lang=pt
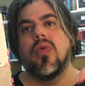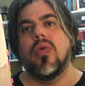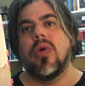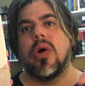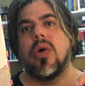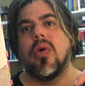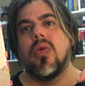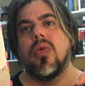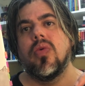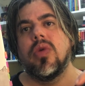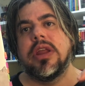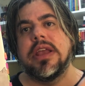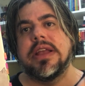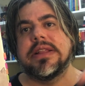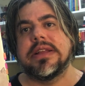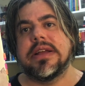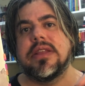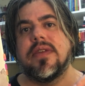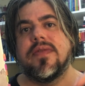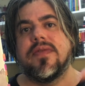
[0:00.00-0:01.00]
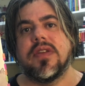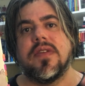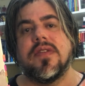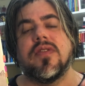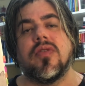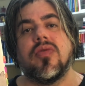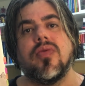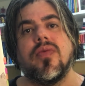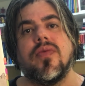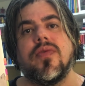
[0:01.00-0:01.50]
o, o link na
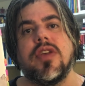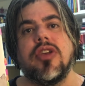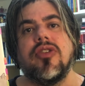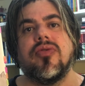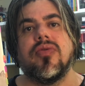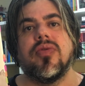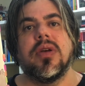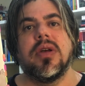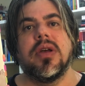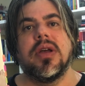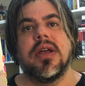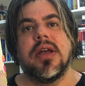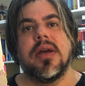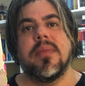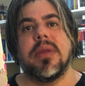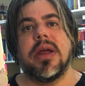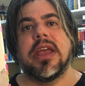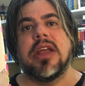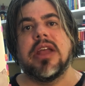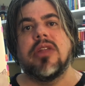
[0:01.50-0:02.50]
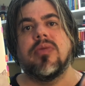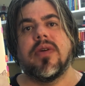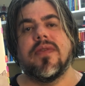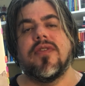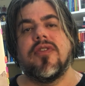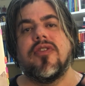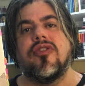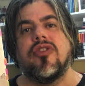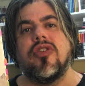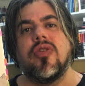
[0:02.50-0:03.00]
descrição do vídeo, para quem não
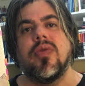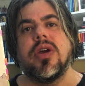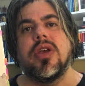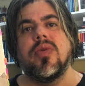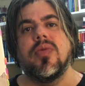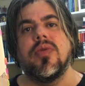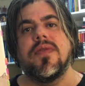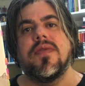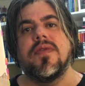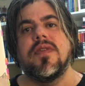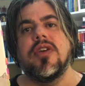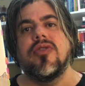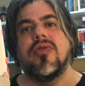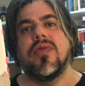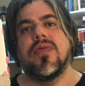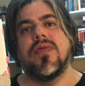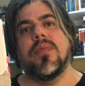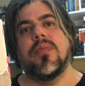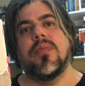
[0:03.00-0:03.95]
assistiu aí os vídeos,